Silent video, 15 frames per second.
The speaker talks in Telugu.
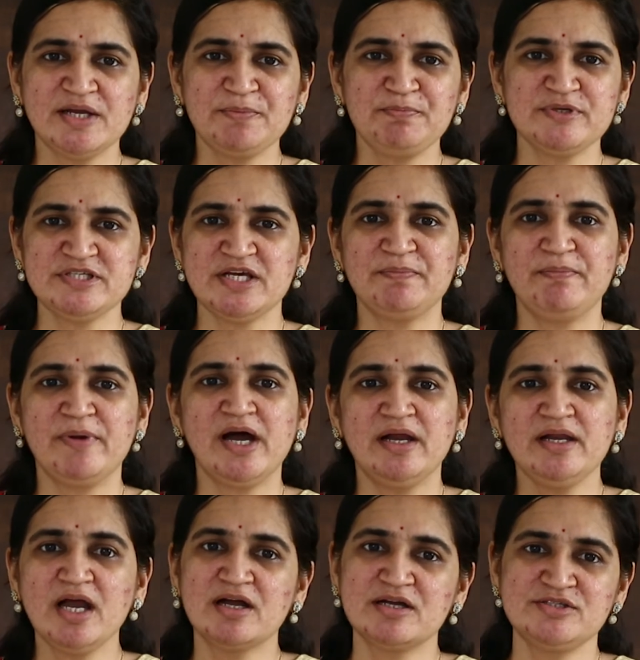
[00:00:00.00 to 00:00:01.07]
సర్ప సర్ప
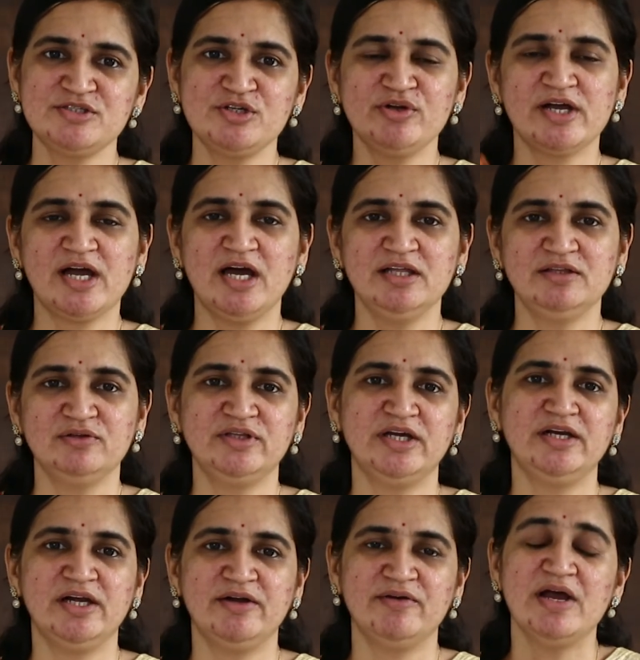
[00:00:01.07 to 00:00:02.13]
అని అగస్త్యుని కాలితో
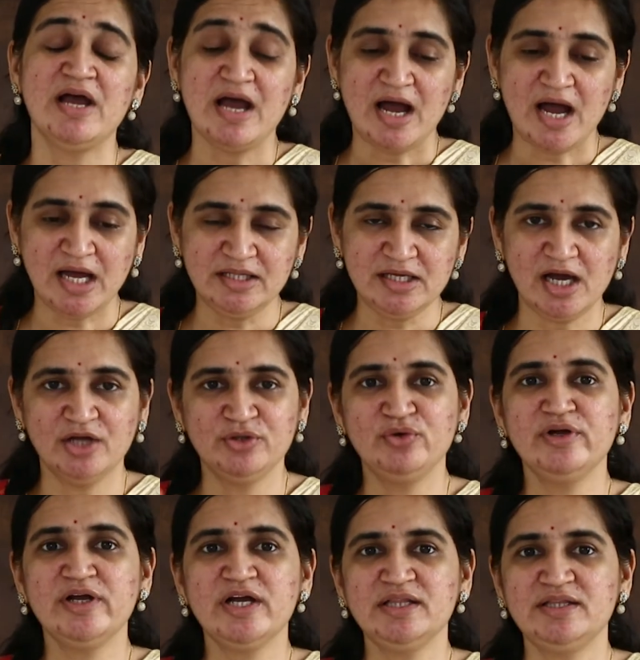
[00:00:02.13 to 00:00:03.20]
తన్నాడు అది
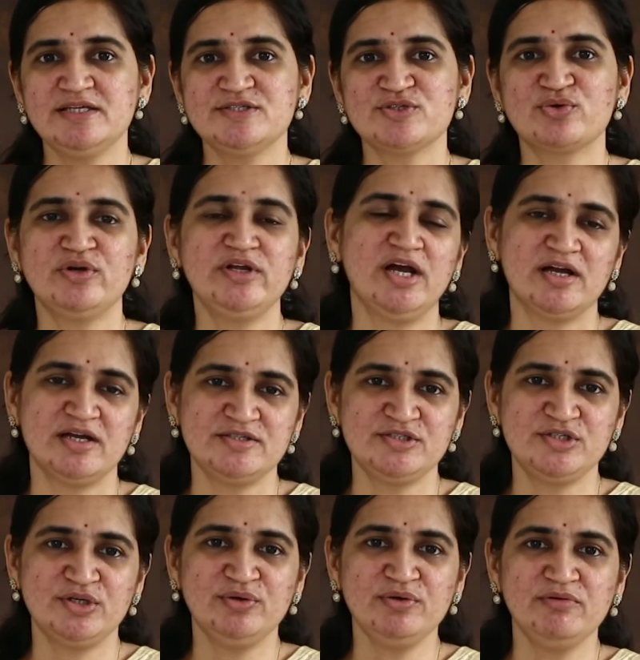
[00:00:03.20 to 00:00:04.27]
అదునుగా తీసుకునే
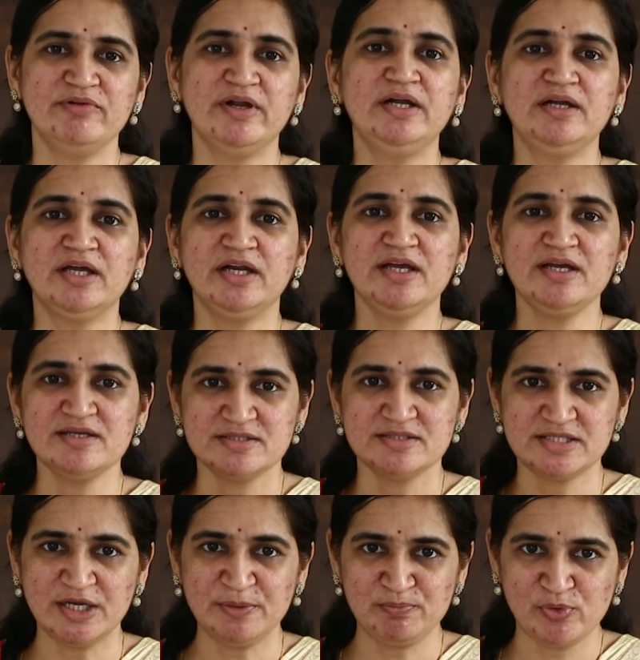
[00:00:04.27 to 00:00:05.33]
అగస్త్యుడు వెంటనే
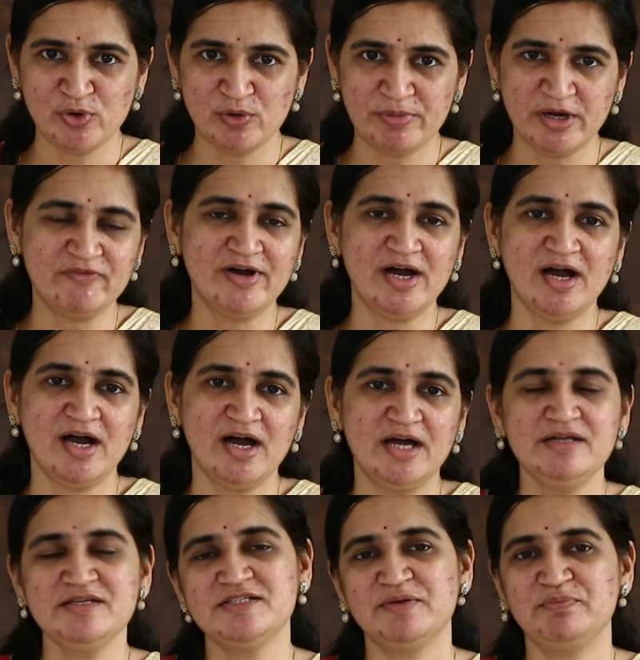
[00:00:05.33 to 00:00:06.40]
సర్పోభవ
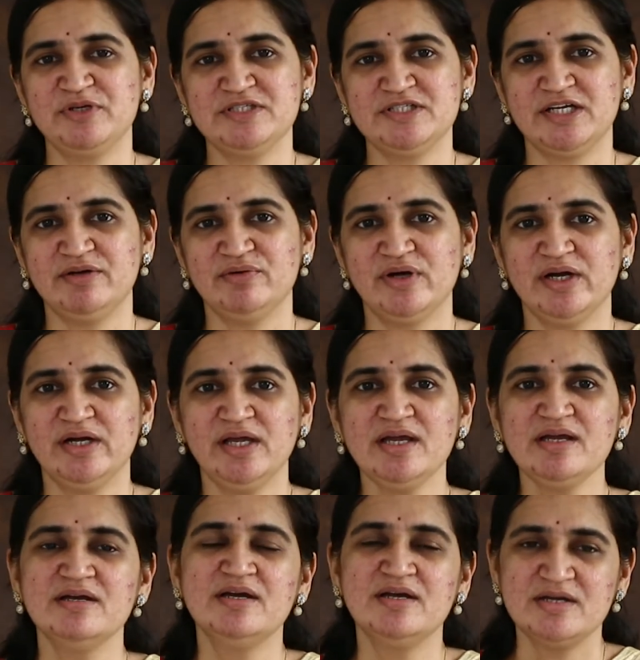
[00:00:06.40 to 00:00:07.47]
అని శపించాడు అంటే
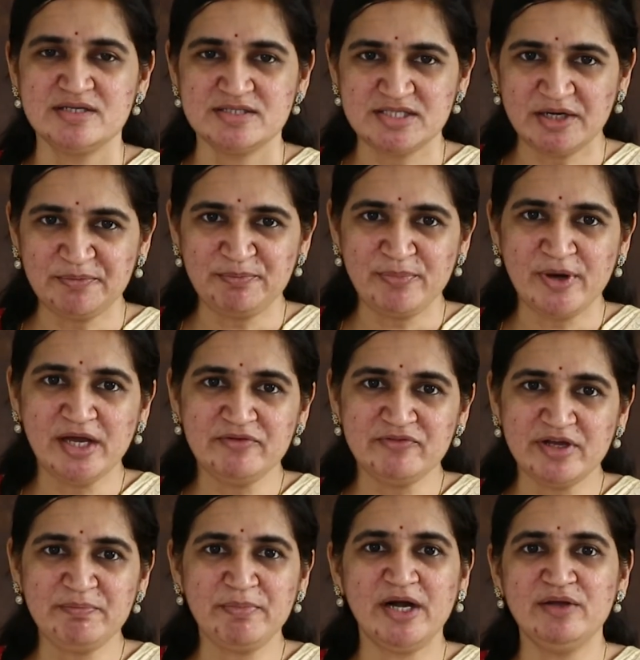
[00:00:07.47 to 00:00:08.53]

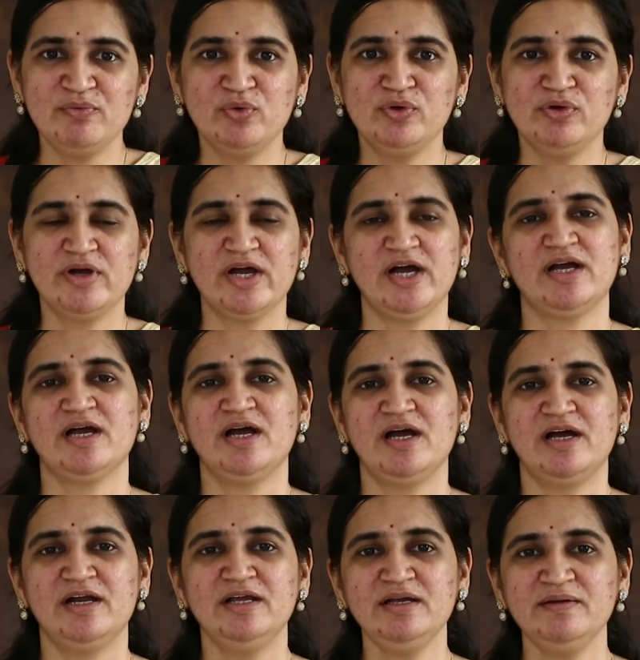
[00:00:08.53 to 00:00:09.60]
సర్పానివై పడి ఉండుగాక
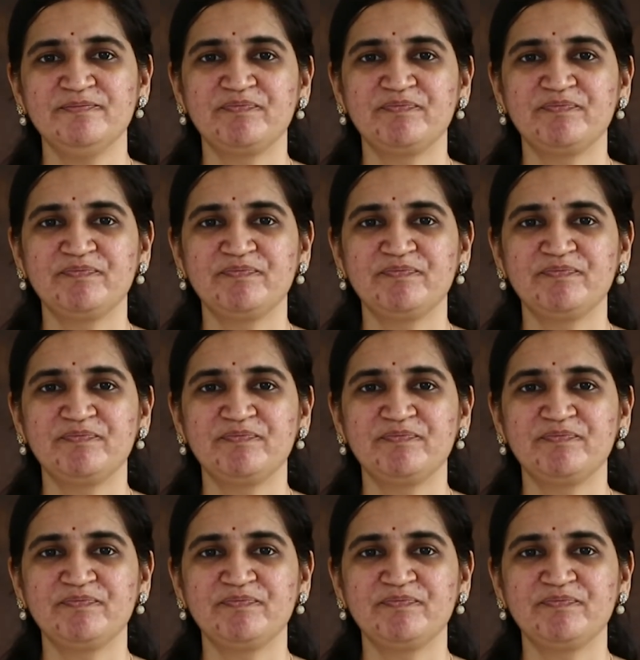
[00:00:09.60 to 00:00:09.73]
అని